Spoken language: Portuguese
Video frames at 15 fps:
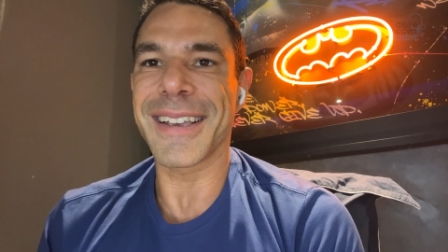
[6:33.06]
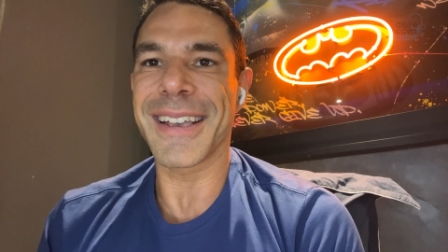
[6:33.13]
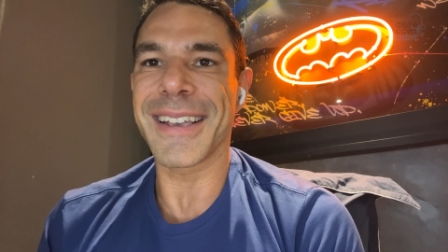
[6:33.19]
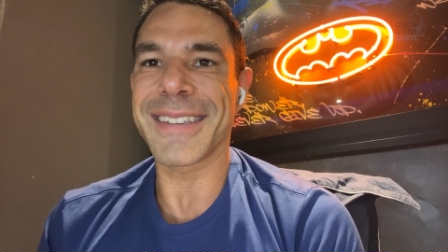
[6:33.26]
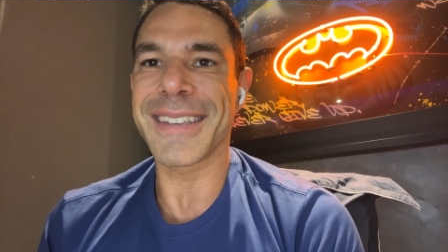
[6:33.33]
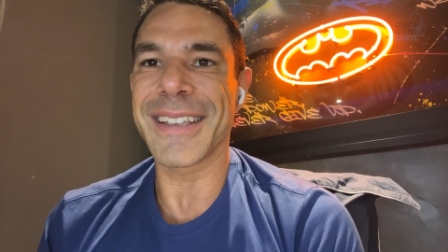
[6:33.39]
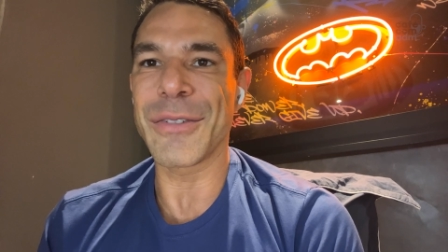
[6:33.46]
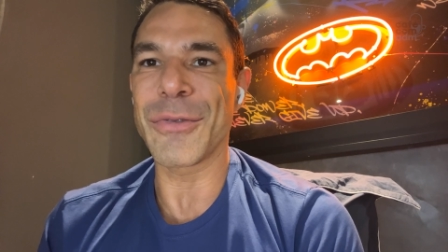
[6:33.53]

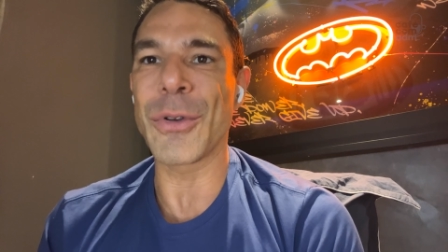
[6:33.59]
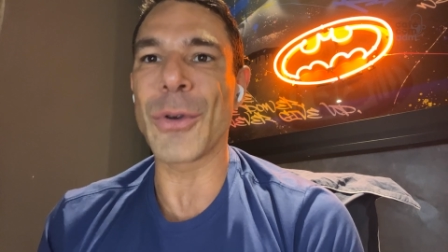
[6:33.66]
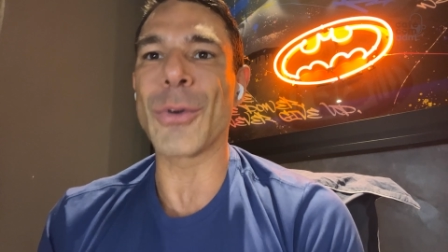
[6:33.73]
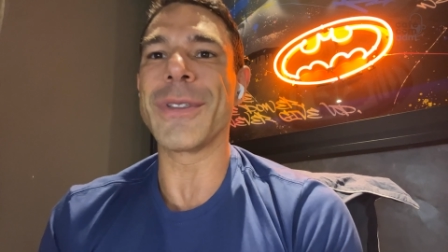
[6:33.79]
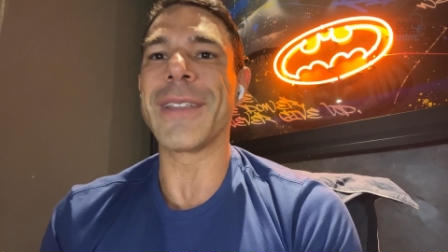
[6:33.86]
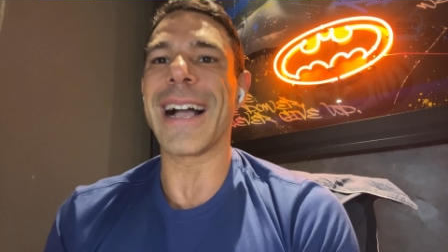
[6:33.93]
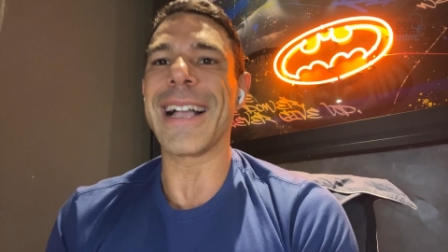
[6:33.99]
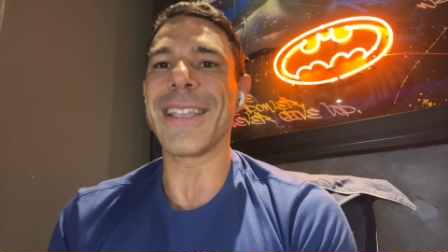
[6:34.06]
essa
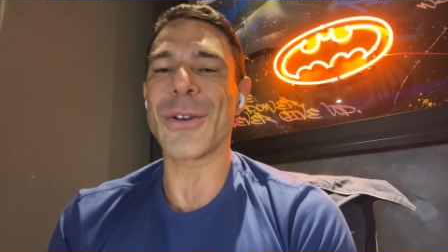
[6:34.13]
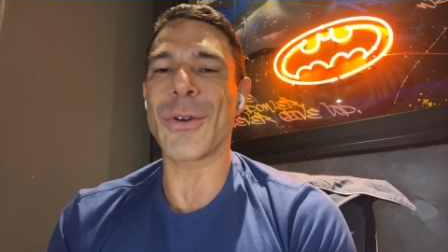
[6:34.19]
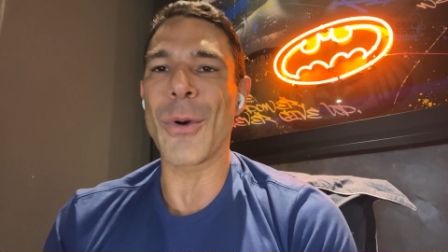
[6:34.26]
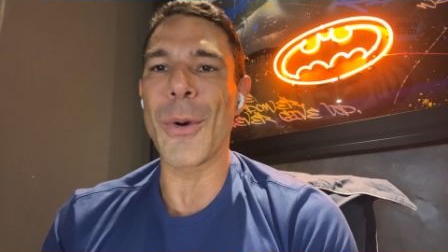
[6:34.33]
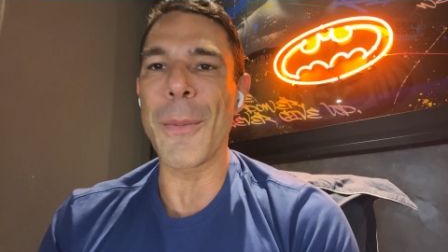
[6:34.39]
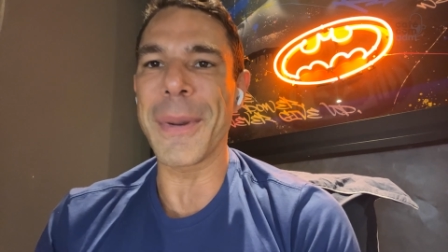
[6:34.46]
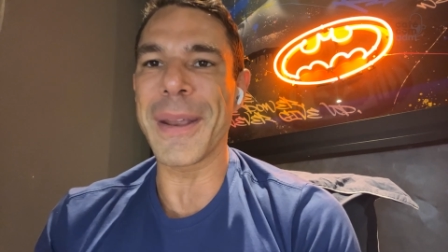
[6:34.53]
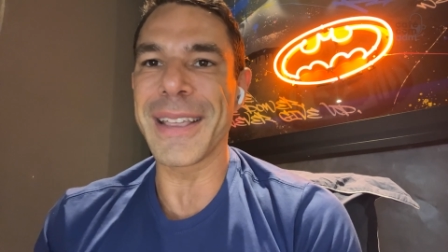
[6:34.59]
dificuldade de
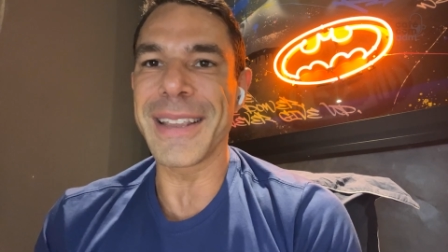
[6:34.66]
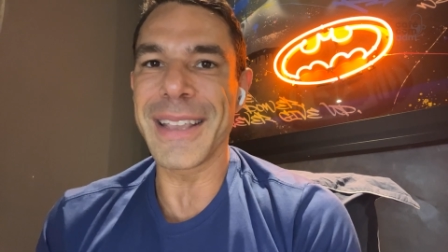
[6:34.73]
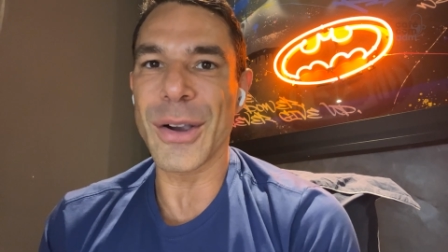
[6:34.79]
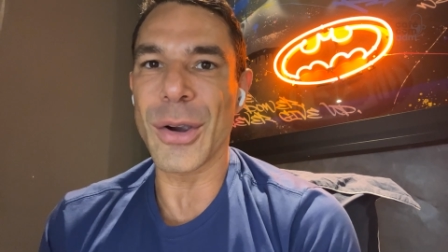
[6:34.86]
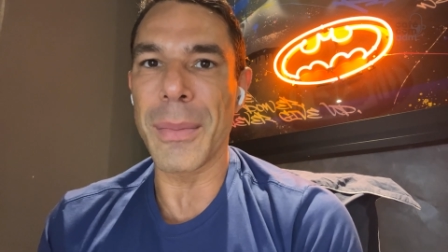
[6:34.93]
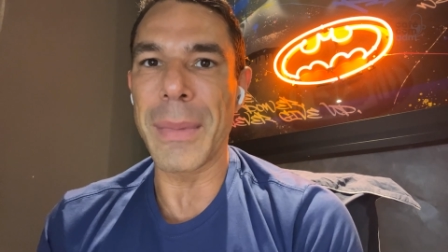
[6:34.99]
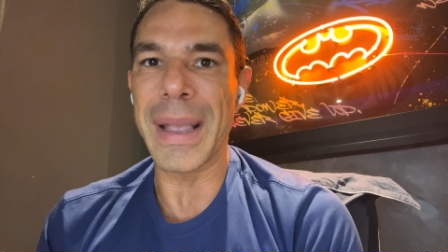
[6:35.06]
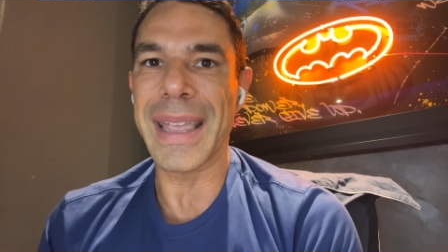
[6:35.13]
compreender
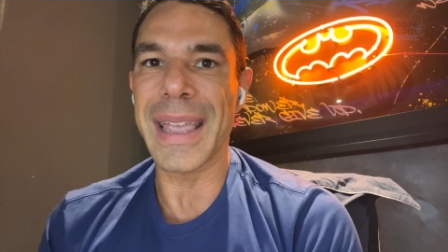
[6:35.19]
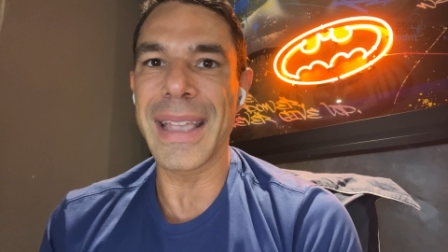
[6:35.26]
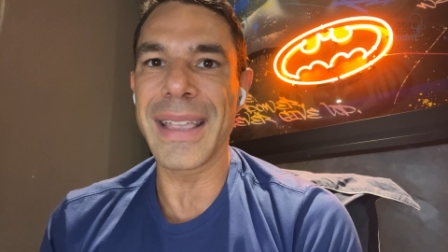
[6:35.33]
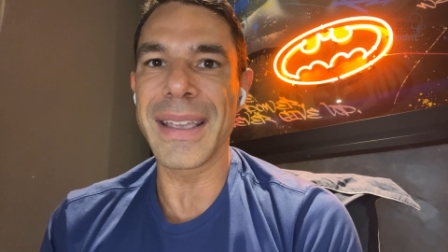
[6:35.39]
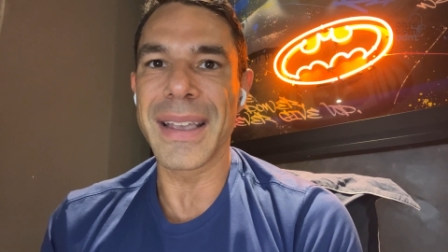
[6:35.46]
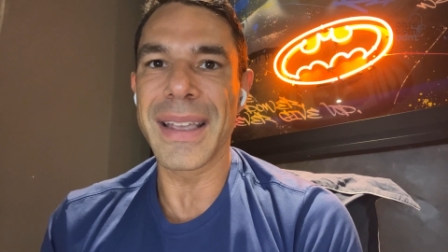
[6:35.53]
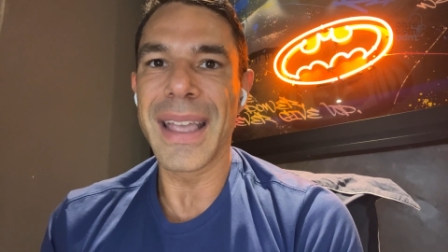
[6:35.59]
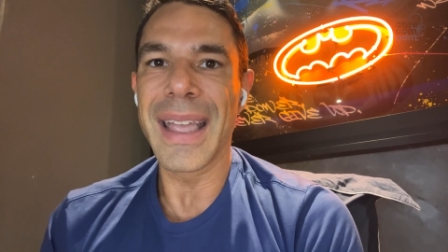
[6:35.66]
como é que
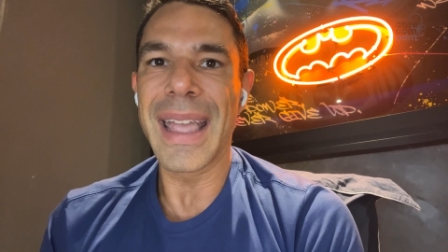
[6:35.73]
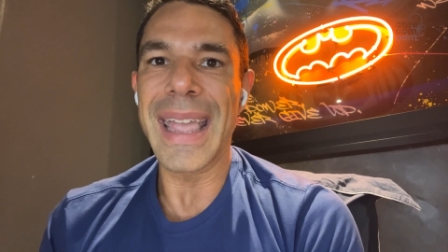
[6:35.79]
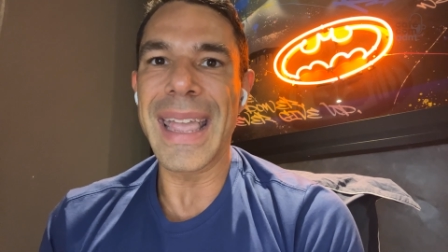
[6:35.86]
ele